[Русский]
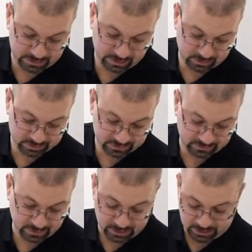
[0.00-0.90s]
градусов.
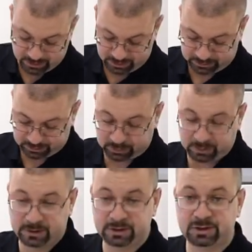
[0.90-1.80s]
Это то
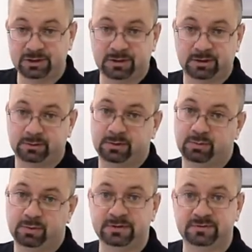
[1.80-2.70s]
ограничение, которое
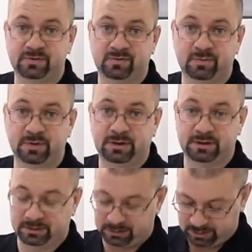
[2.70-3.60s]
пользователь
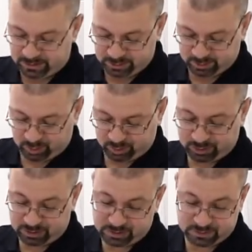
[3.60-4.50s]
выбирает с
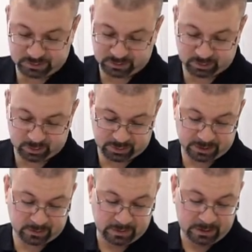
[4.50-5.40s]
помощью единственной
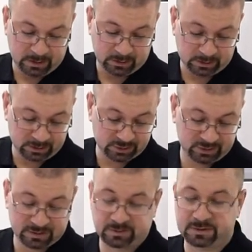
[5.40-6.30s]
кнопки. Также,
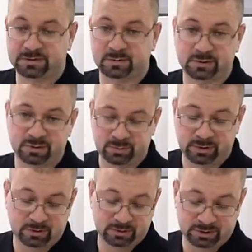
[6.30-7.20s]
соответственно, можно
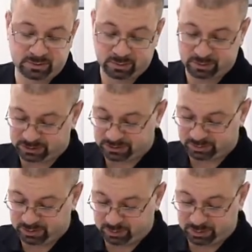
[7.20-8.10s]
переключить мощность.
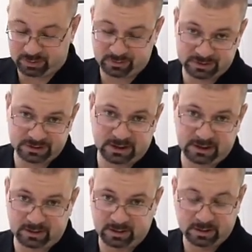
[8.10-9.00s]
Прибор
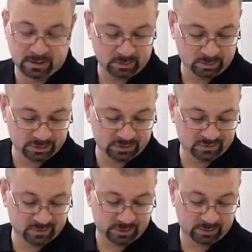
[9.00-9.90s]
универсальный, можно
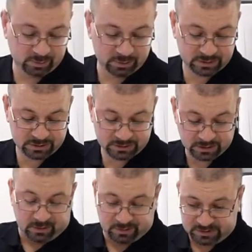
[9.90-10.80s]
выбрать мощность
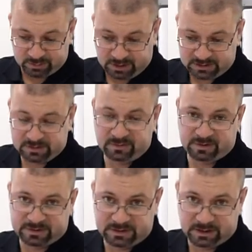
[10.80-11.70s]
18,
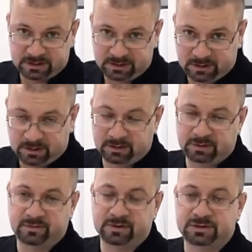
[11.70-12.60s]
21,
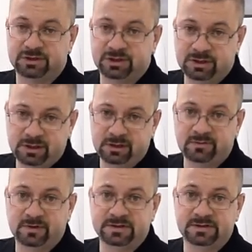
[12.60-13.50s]
24 или
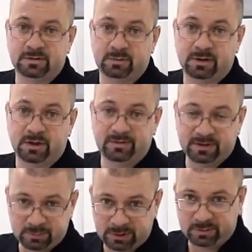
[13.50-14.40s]
27
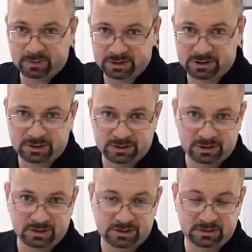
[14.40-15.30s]
кВт при напряжении
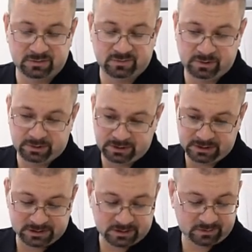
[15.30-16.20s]
400 вольт,
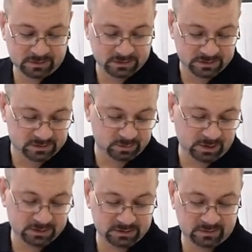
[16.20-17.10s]
или, соответственно,
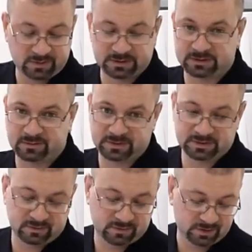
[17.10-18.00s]
17, 20,
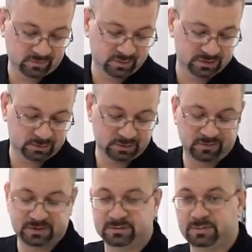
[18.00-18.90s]
22,8 и
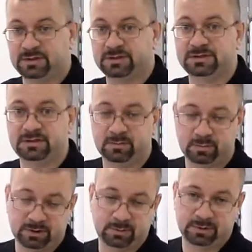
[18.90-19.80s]
25,7
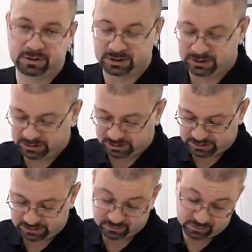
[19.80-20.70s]
при напряжении
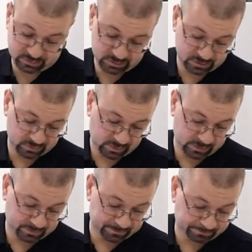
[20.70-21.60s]
380
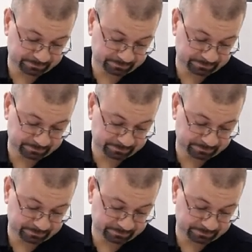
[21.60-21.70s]
вольт